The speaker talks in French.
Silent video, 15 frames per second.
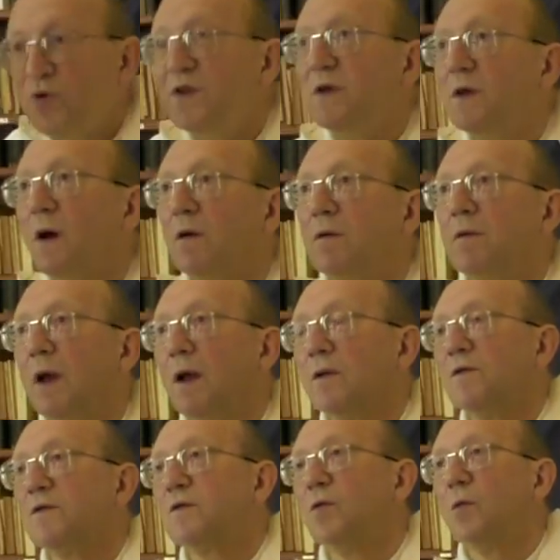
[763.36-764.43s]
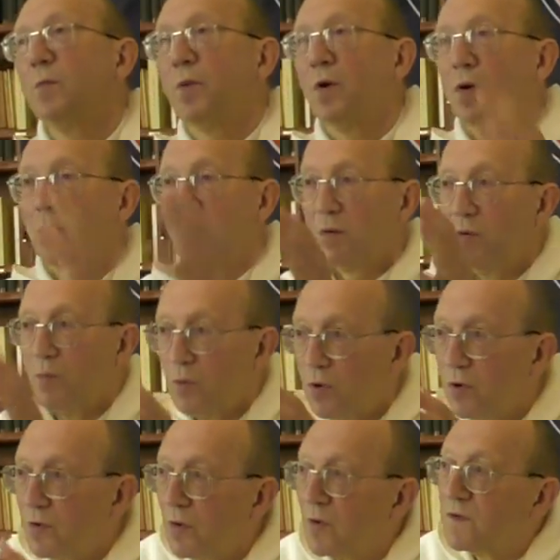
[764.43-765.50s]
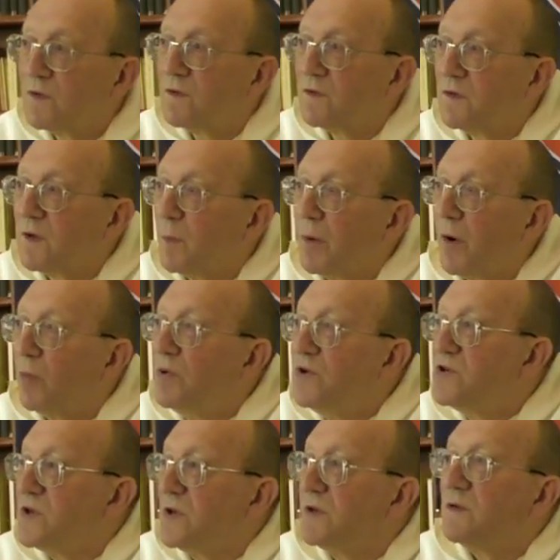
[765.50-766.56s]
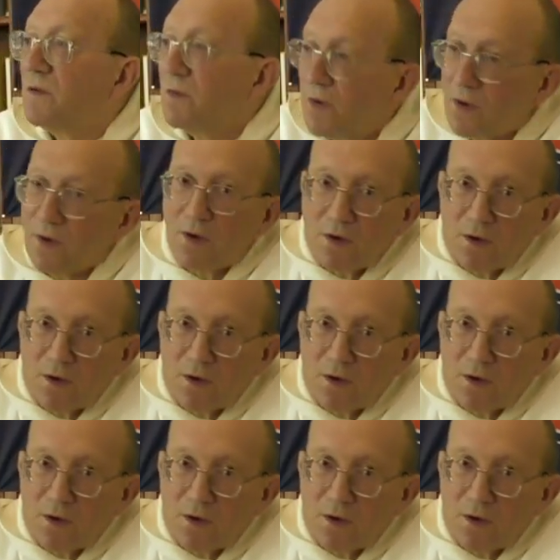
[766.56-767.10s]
dire, voilà, si on prend le mot, donc c'est ce qui n'est pas obligé, si vous voulez.